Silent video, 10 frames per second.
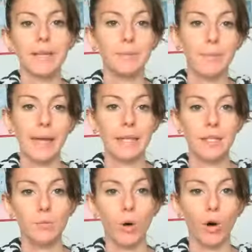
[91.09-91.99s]
in me
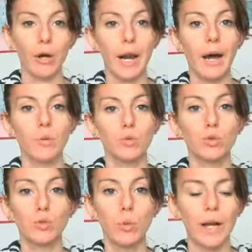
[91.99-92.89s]
dimora
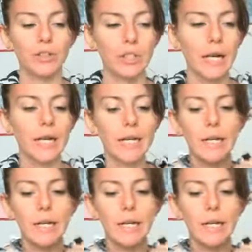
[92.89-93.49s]
un'ottuagina